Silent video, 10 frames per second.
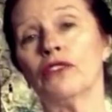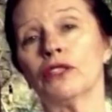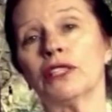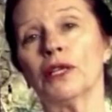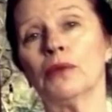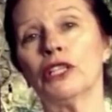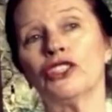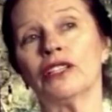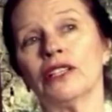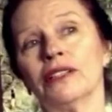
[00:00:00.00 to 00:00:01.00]
que você
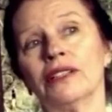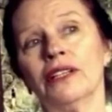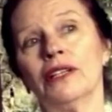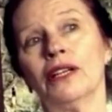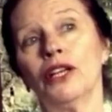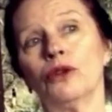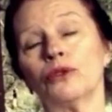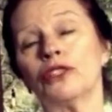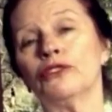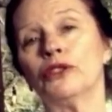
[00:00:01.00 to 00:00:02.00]
imagina,
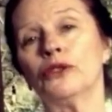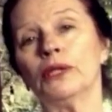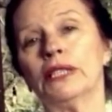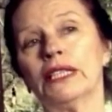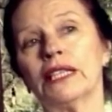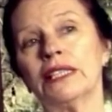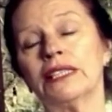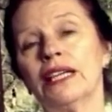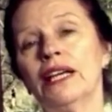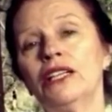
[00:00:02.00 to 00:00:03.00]
Leon se foi em
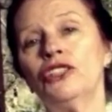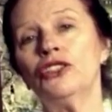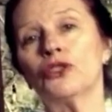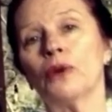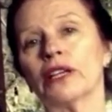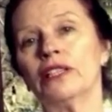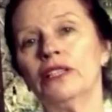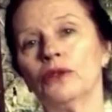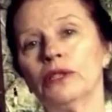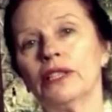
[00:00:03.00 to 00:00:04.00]
87,
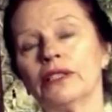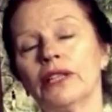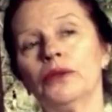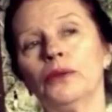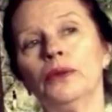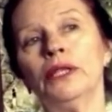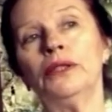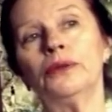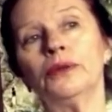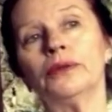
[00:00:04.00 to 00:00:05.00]
Joaquim em 88.